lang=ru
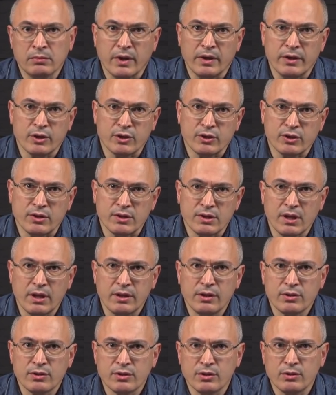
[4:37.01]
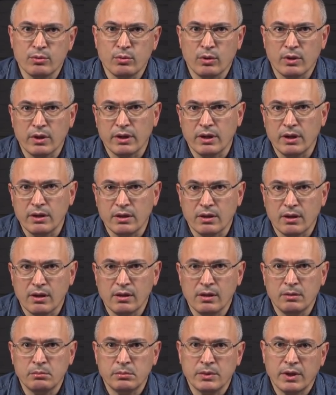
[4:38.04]
Конечно, станешь, сынок, а
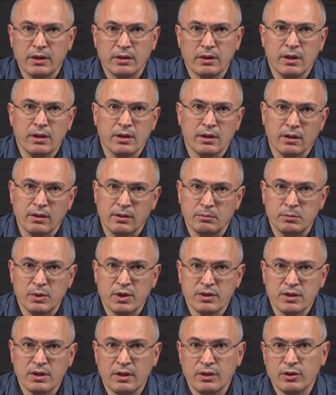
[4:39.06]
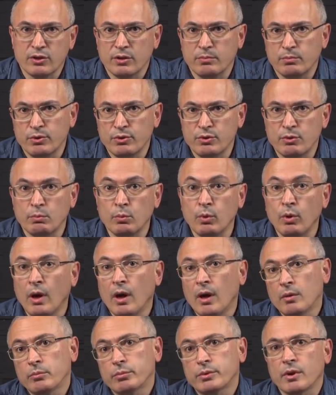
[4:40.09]
генералом? Нет, генералом не станешь. А почему?
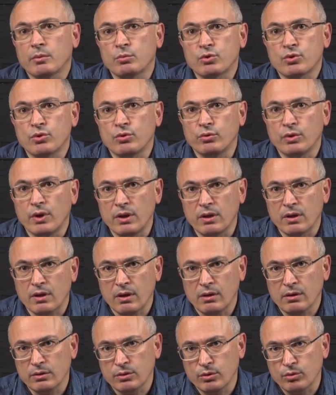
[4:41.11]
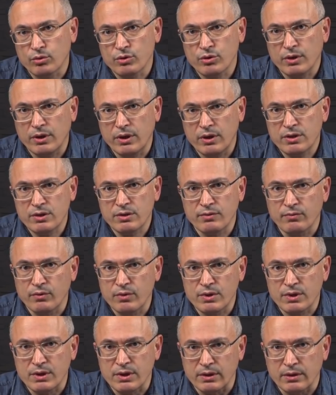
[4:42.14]
Потому что у генерала тоже есть свой
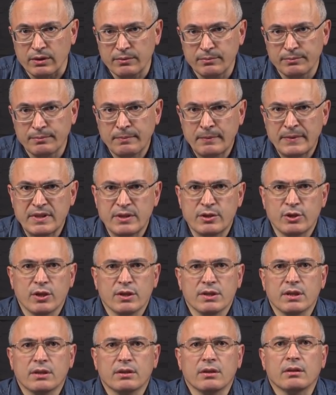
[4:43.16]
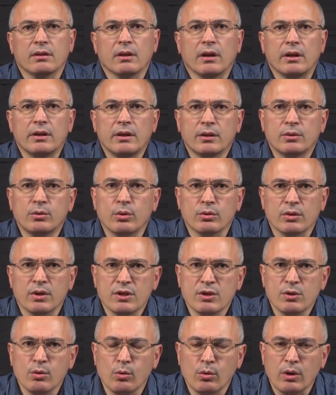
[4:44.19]
сын. Сейчас этот анекдот
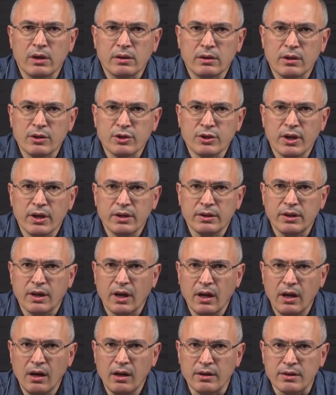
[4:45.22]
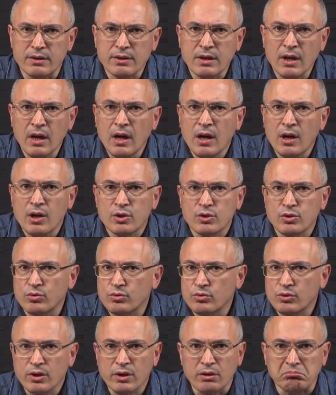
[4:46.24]
настолько отражает реальность, что
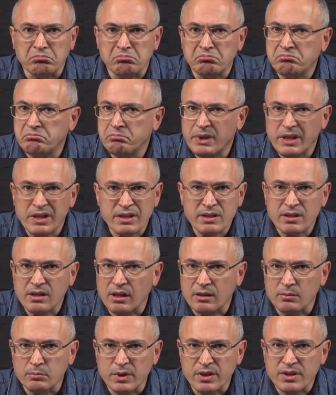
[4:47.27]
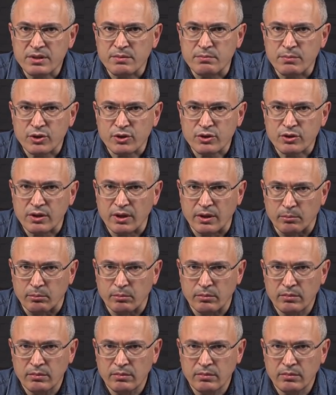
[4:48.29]
уже перестал быть смешным.